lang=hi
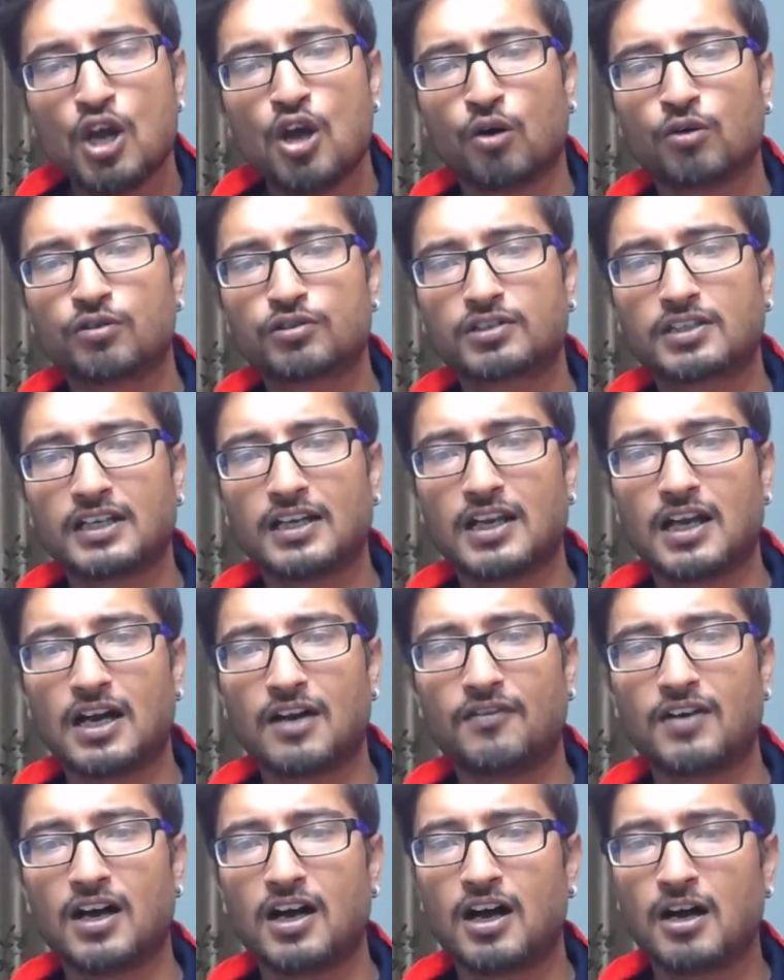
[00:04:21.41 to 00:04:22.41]
उसके
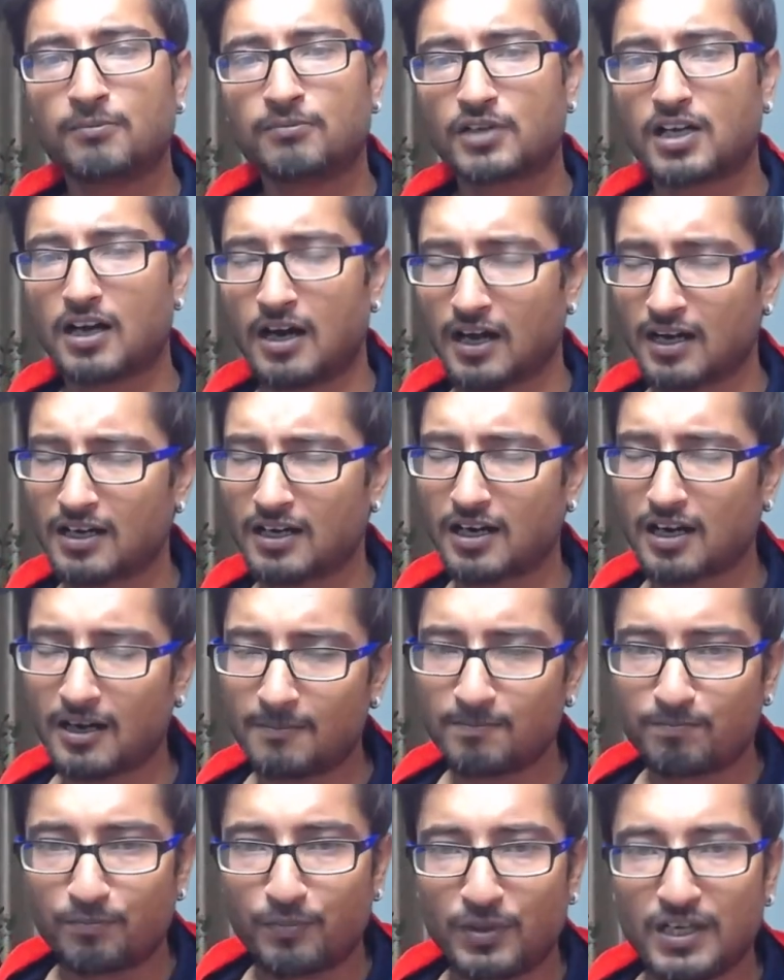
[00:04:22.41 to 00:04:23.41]
अलावा हम हर
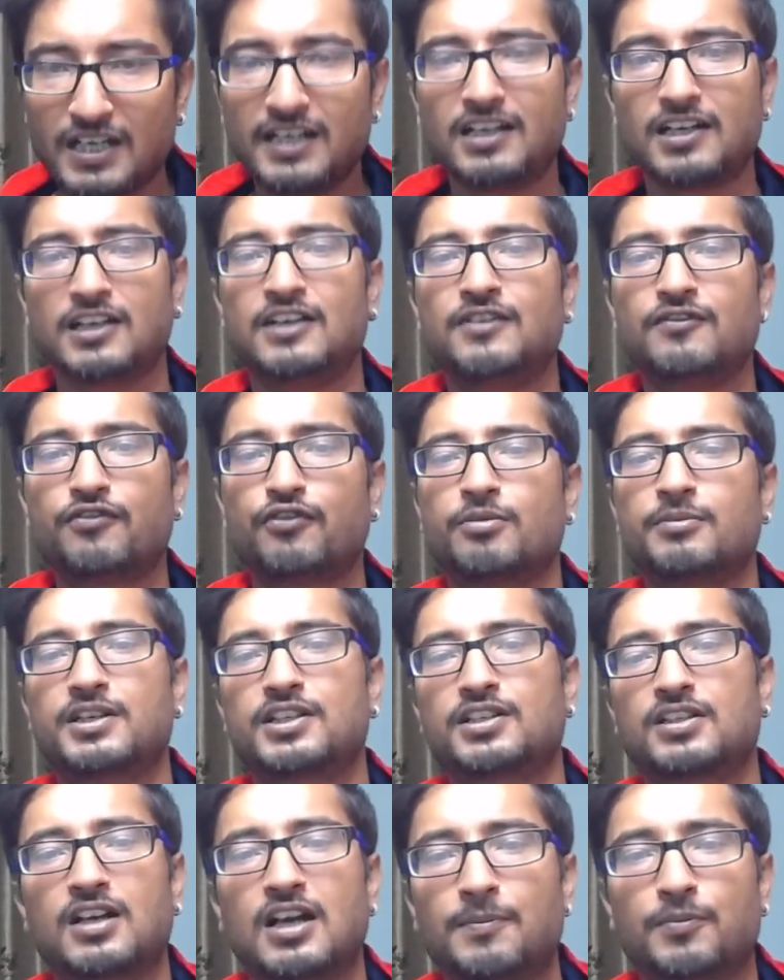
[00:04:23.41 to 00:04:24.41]
कंप्लीट
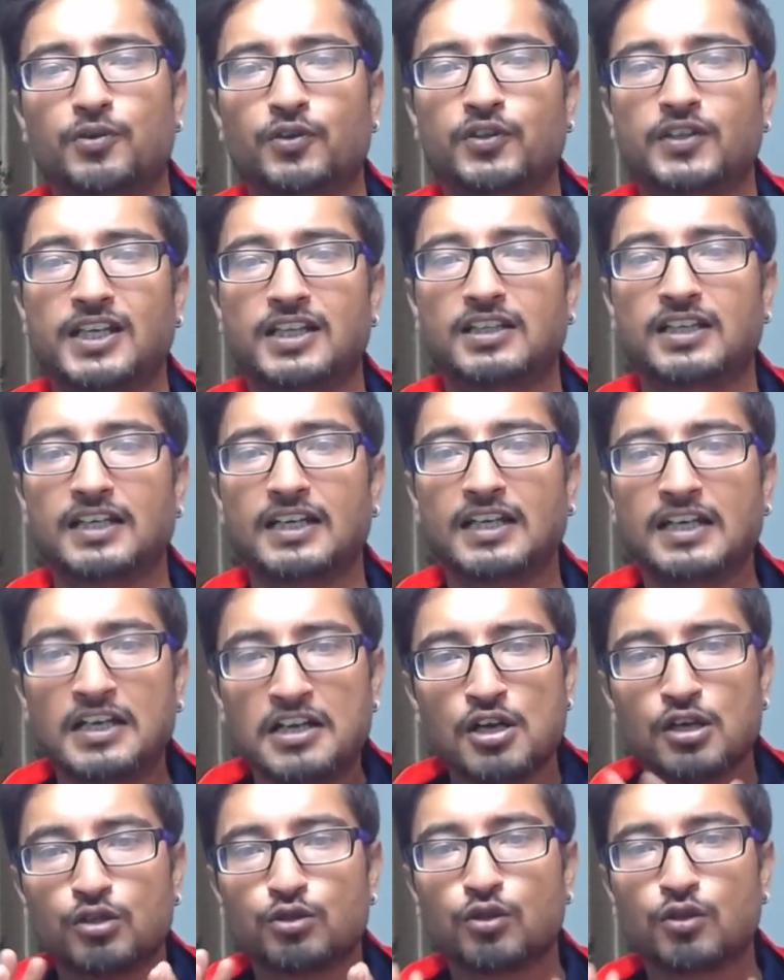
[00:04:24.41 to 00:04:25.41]
इंफॉर्मेशन आपको देते हैं
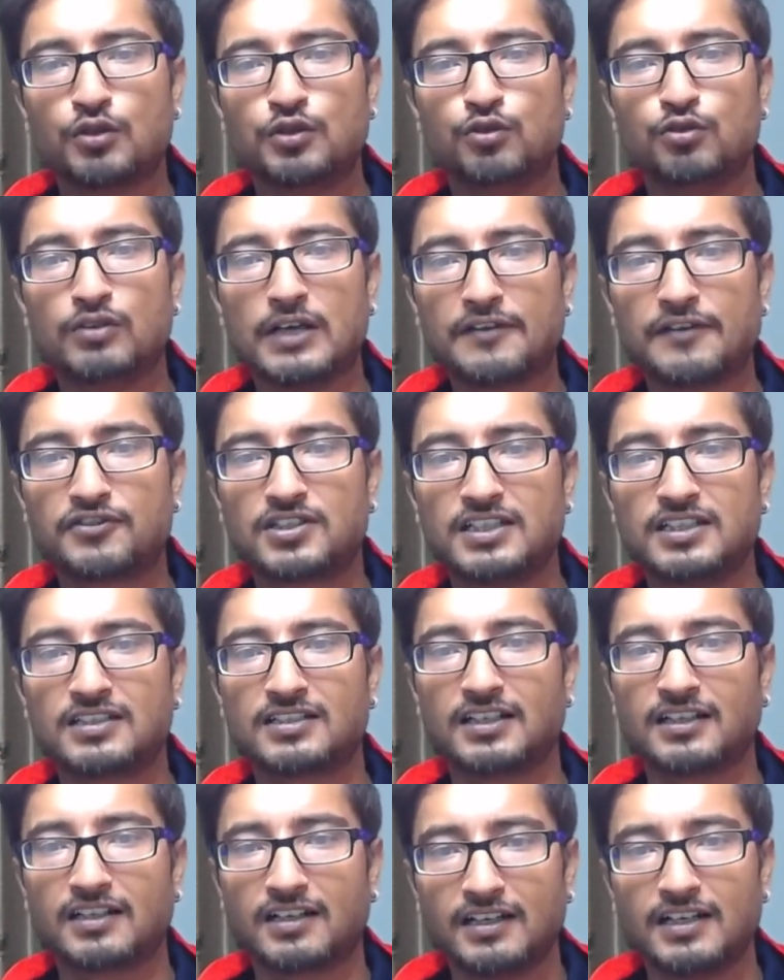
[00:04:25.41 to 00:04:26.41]
जो यूएफसी
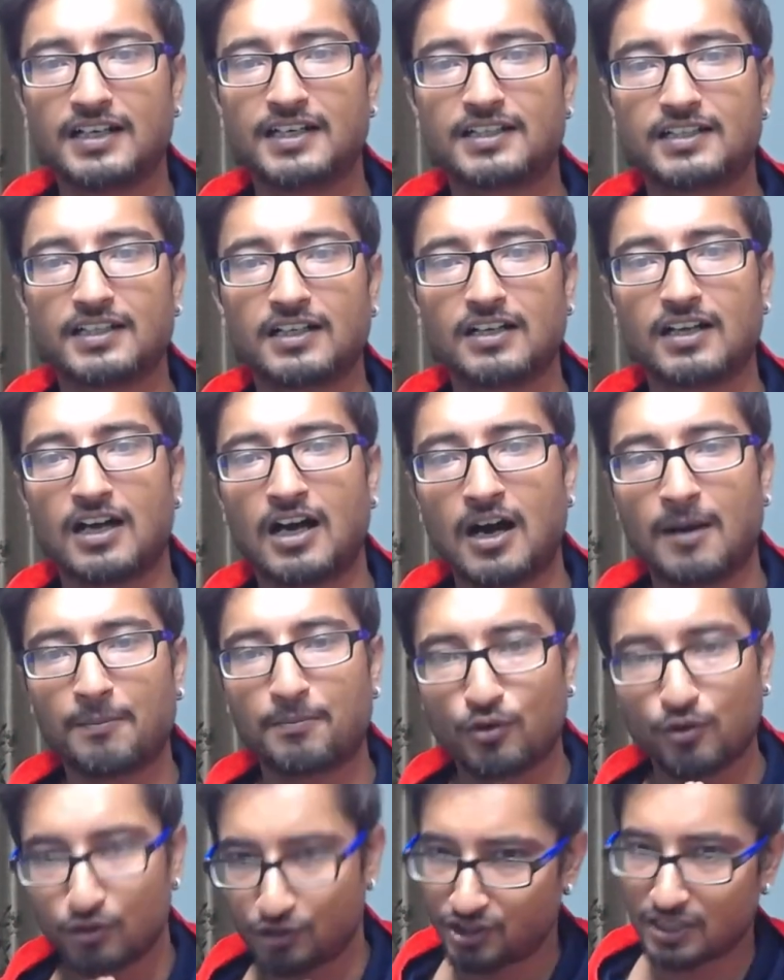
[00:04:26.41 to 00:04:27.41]
से रिलेटेड
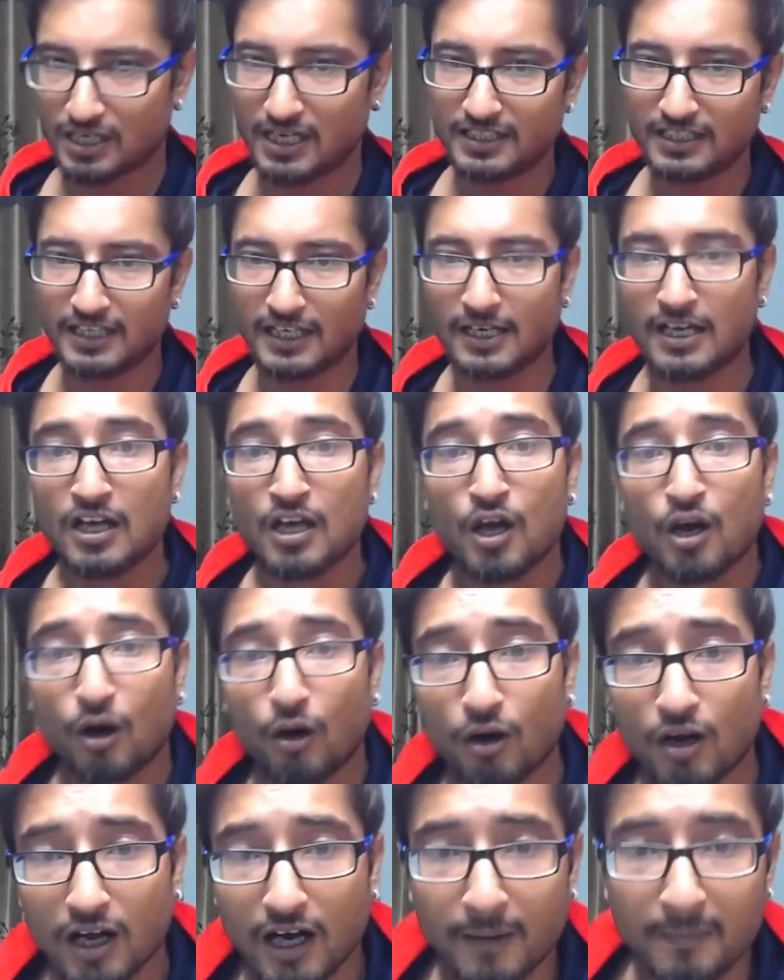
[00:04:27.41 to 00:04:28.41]
आपको चाहिए
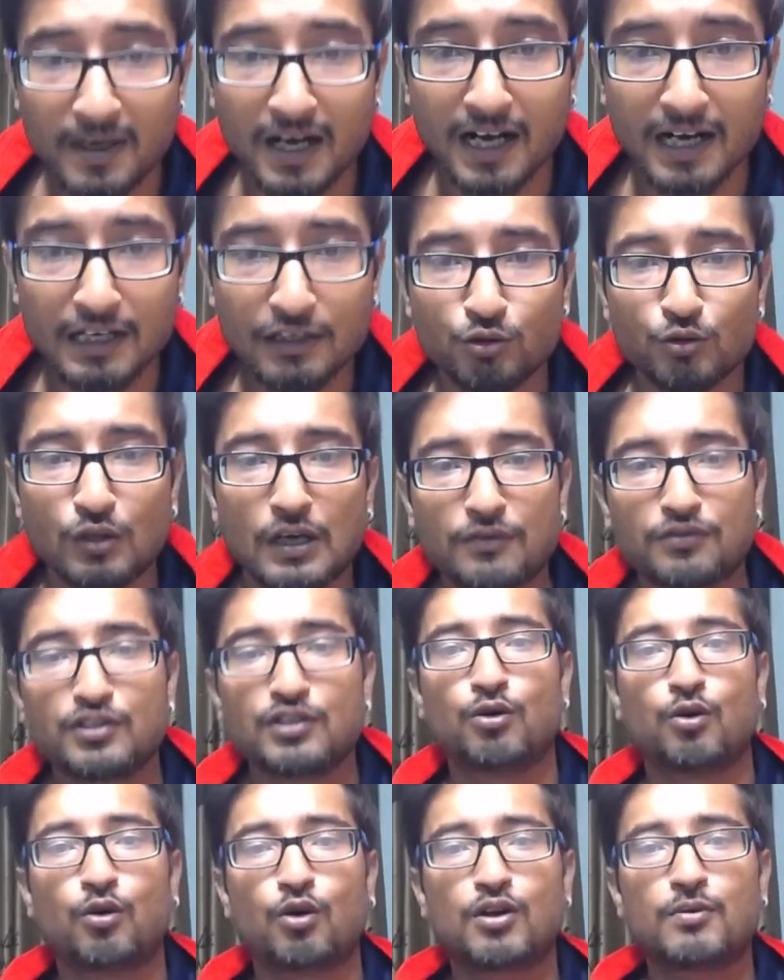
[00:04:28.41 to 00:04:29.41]
और हमारा यूएफसी
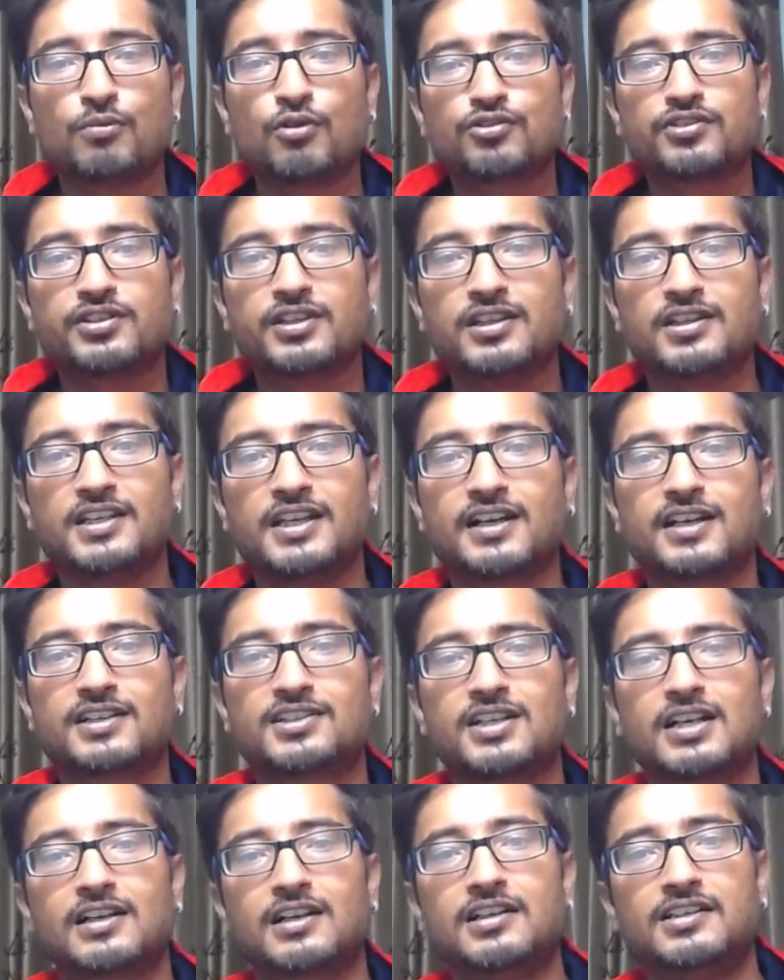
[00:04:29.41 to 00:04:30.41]
हॉटबॉक्स हिंदी का
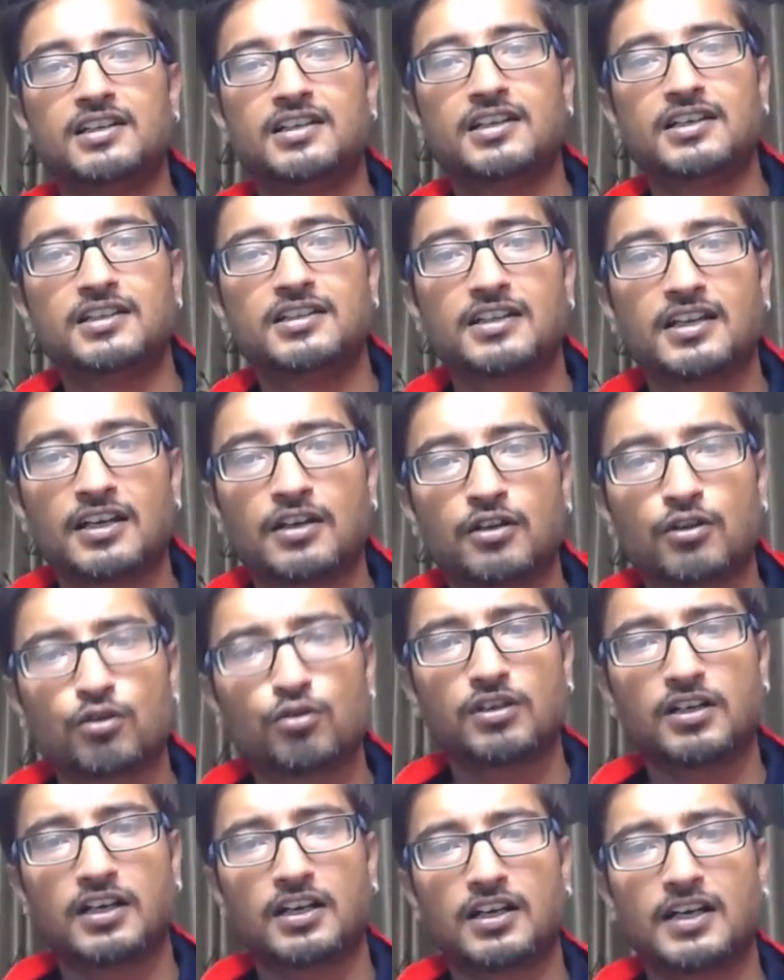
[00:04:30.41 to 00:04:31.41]
चैनल धीरे धीरे ग्रो
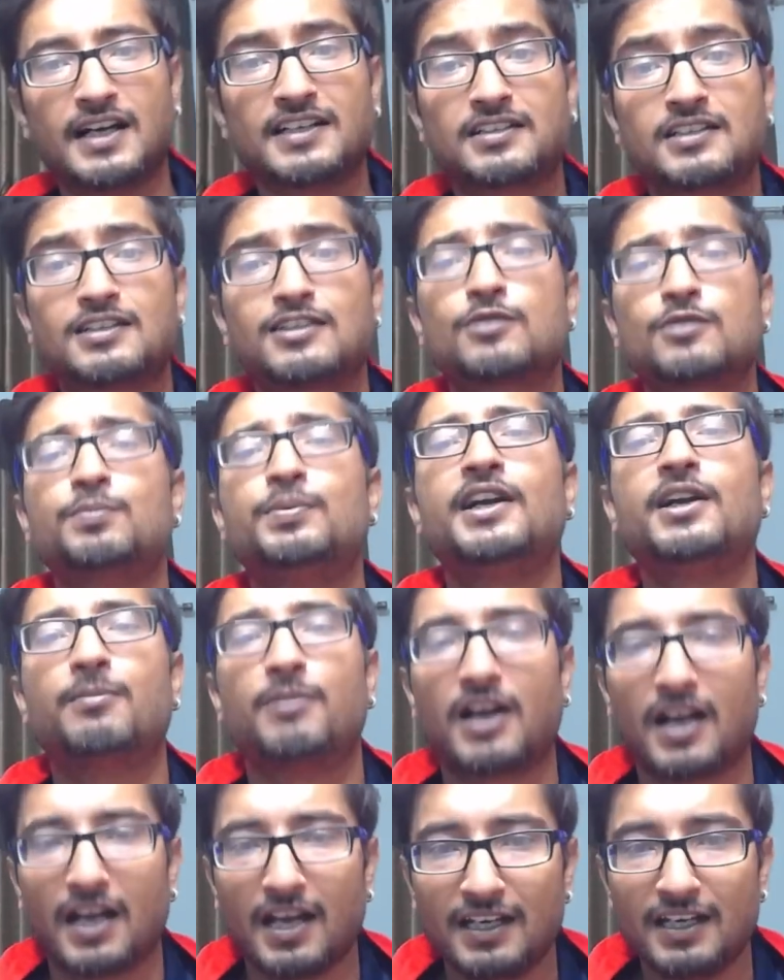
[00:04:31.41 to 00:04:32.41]
कर रहा है इसकी स्पीड
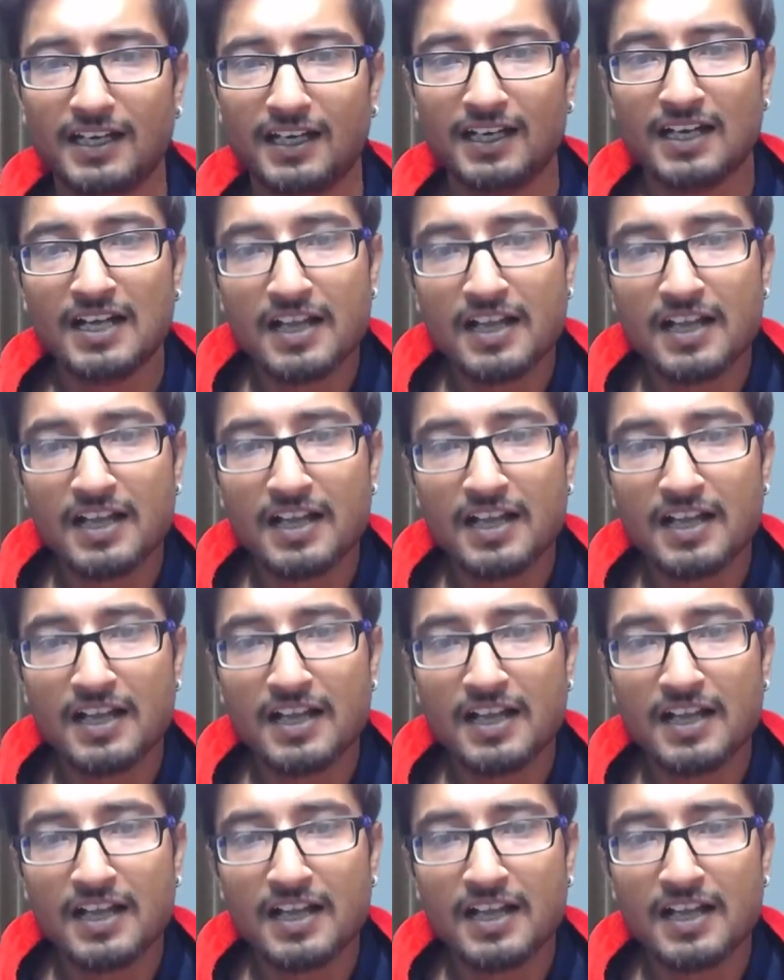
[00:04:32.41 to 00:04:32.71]
बढ़ाइए